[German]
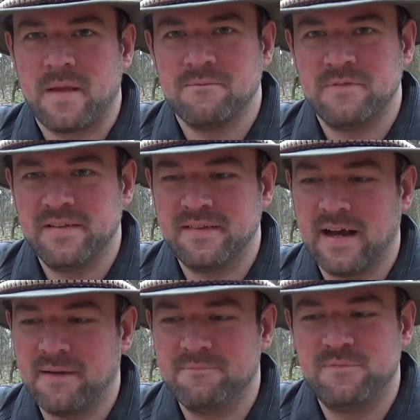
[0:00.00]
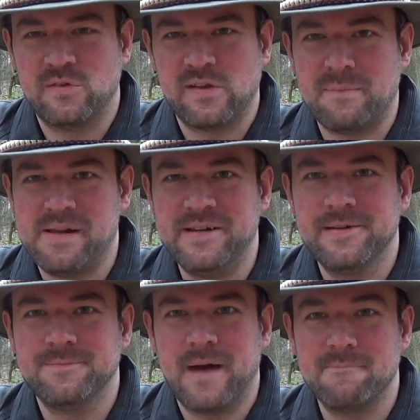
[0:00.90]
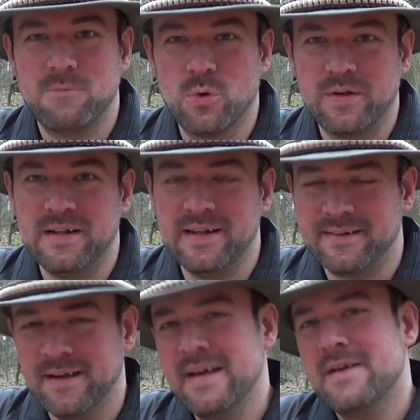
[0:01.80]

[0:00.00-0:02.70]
wie es da zappelnd am Boden liegt.